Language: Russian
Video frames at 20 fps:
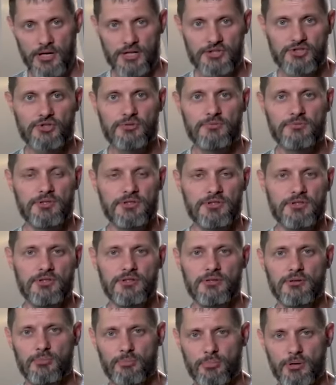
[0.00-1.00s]

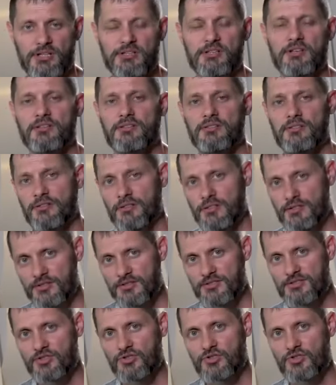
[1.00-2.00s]
очевидна, понятна и
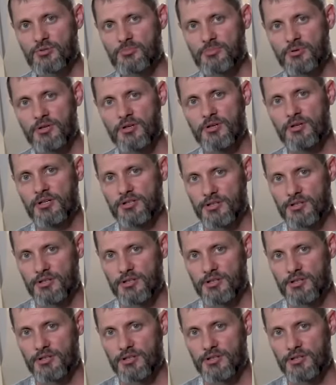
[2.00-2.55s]
достижима.